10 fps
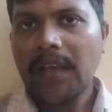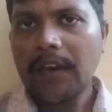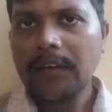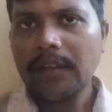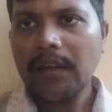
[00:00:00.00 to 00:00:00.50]

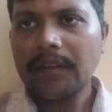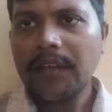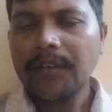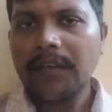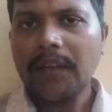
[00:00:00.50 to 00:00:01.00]
ఎలాంటిరా
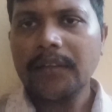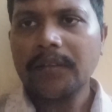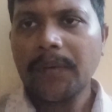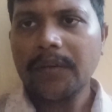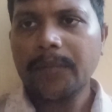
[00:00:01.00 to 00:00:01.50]
ఏంటి అనేది
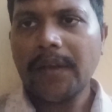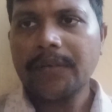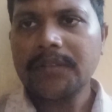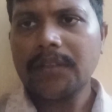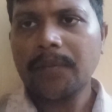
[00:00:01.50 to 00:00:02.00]
మనం
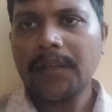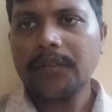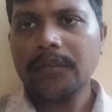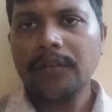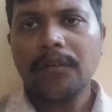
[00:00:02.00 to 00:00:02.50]
భావించితే
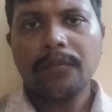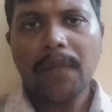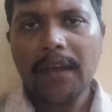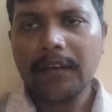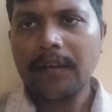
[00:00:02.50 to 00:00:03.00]
మాత్రం
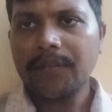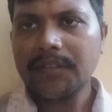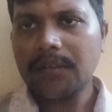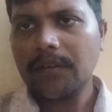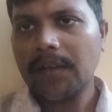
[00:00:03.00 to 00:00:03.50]
మార్కెటింగ్
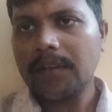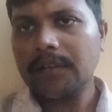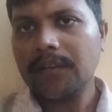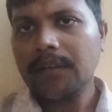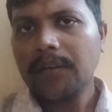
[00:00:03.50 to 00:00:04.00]
విషయంలో కానీ